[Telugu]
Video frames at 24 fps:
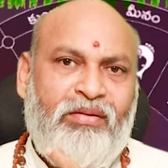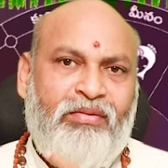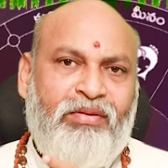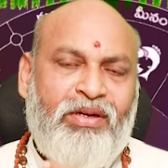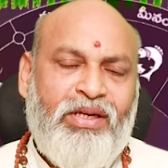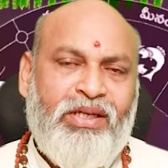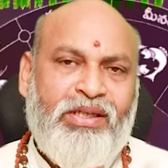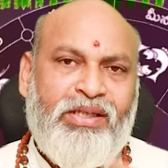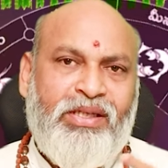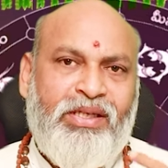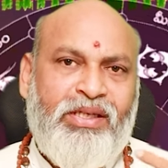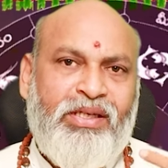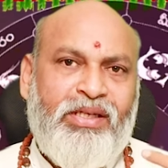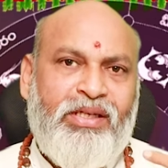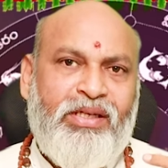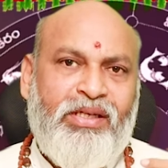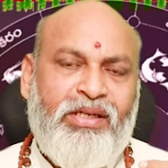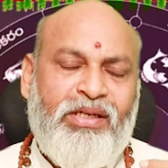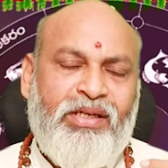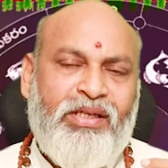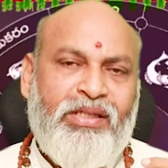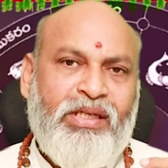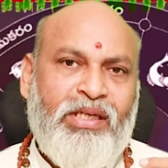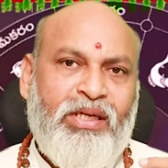వాళ్ళకి
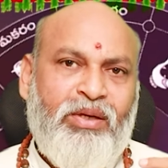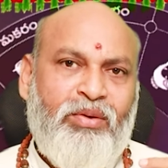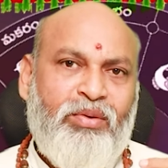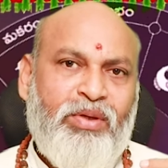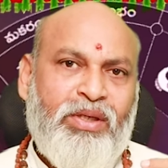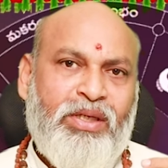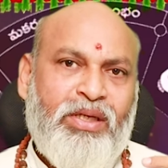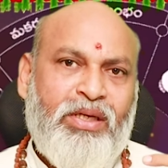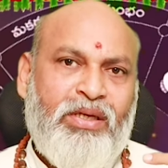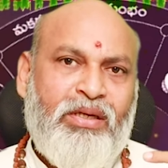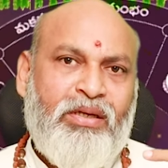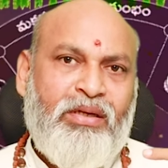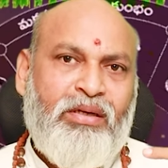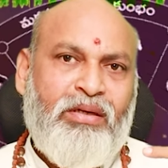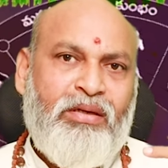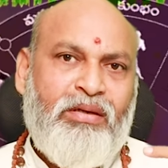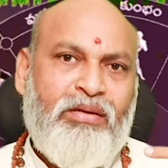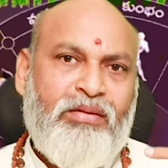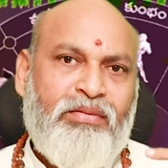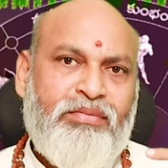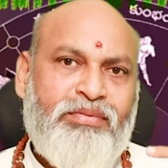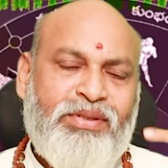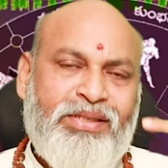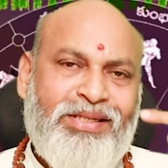ఏదైనా ఒక
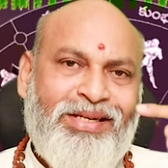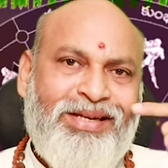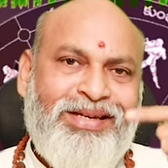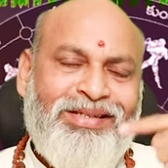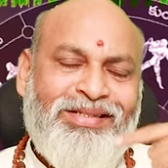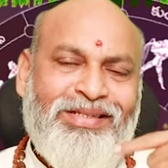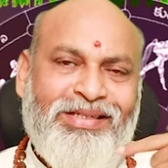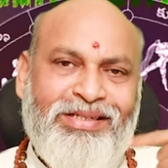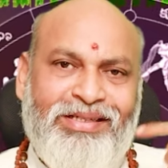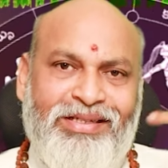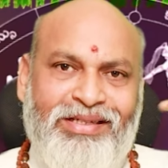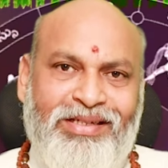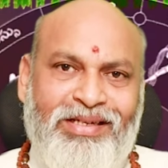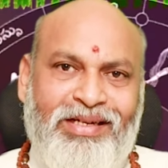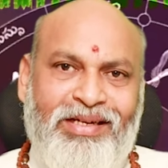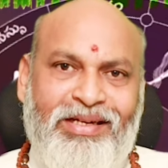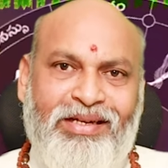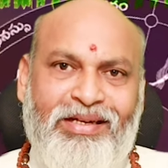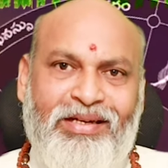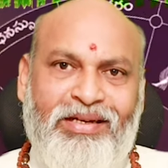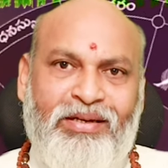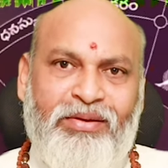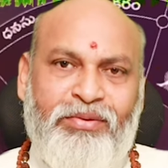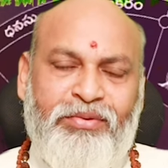సహజంగా
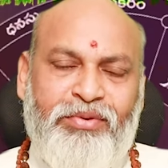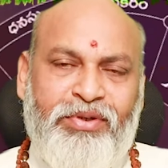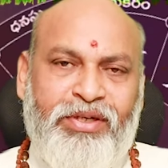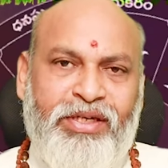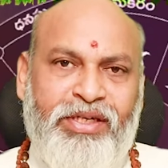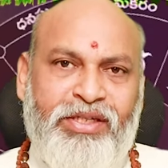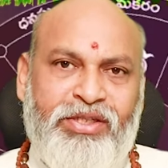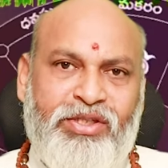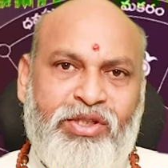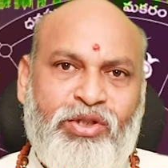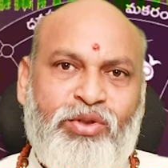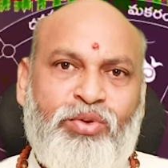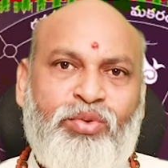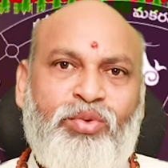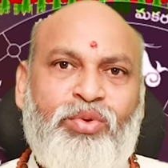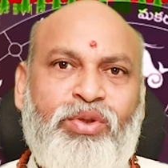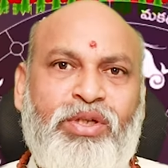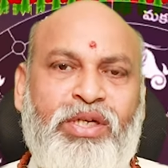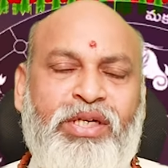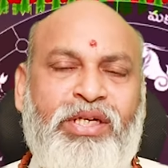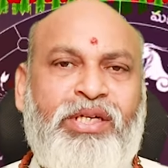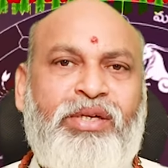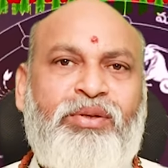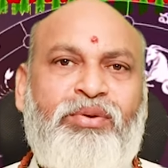ఉండే చదువు
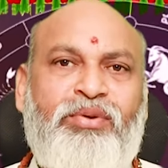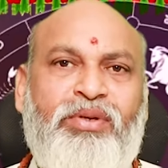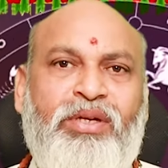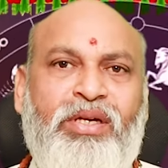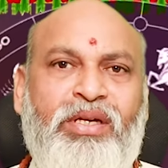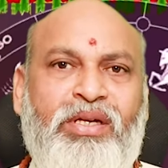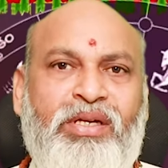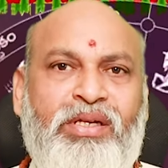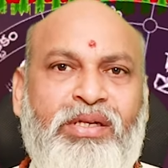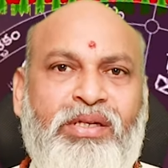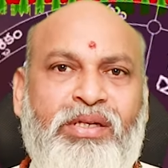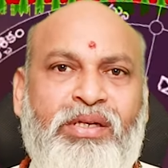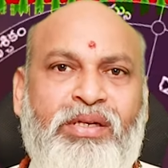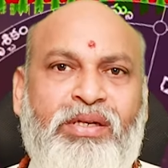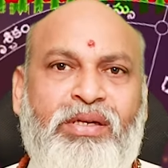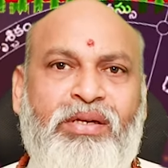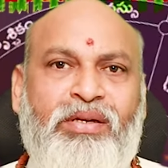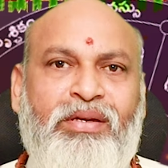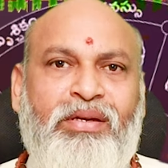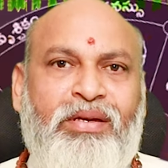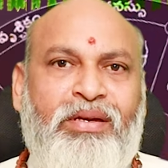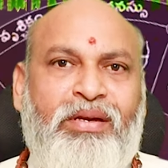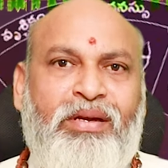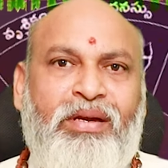కంటే కూడా
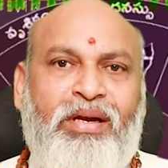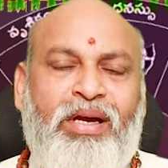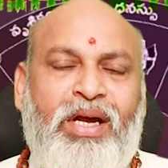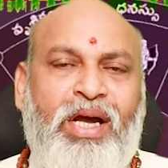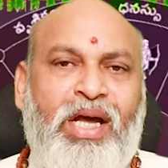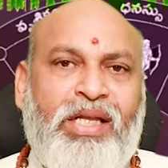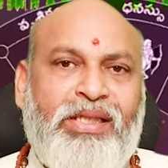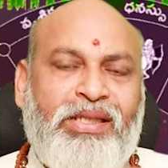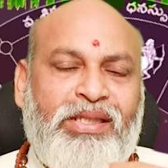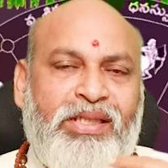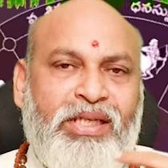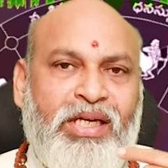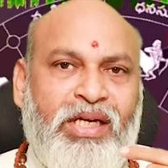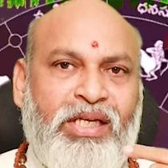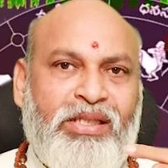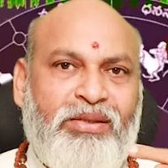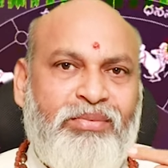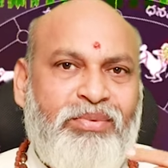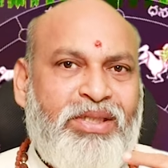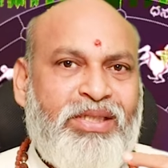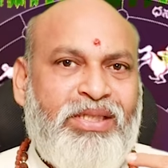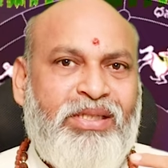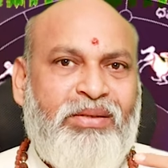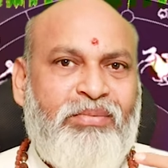
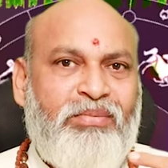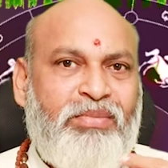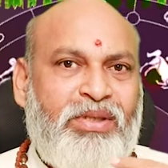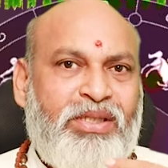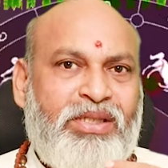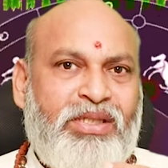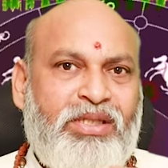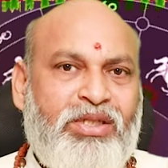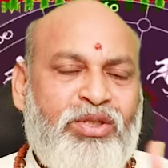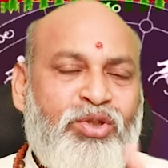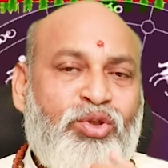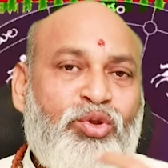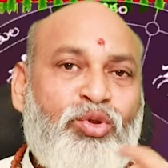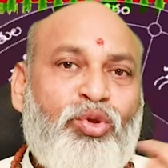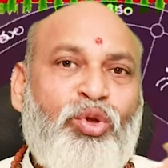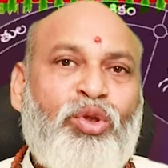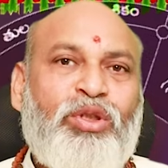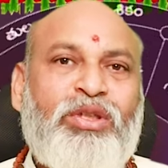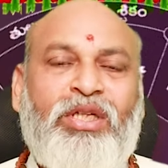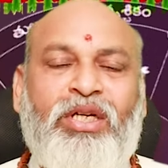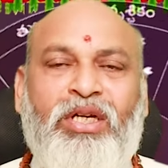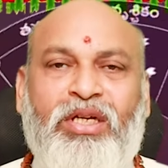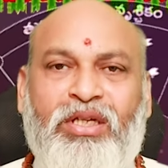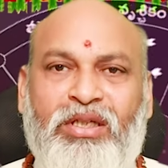ఆధ్యాత్మిక సంబంధించిన
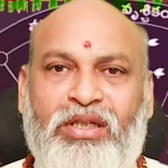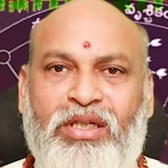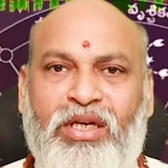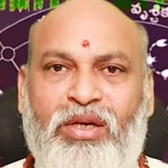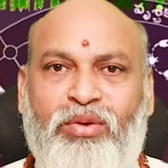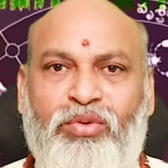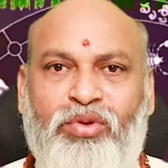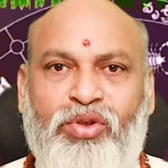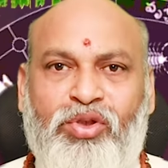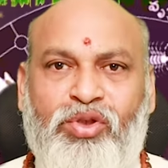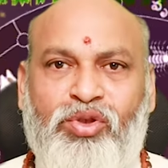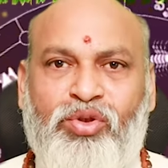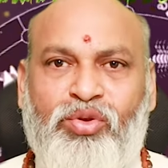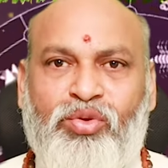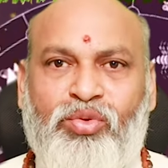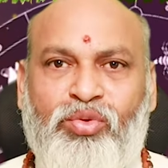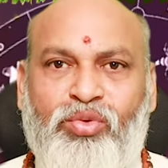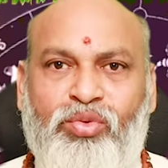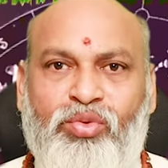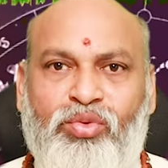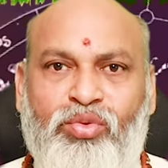స్తోత్రాలు కావచ్చు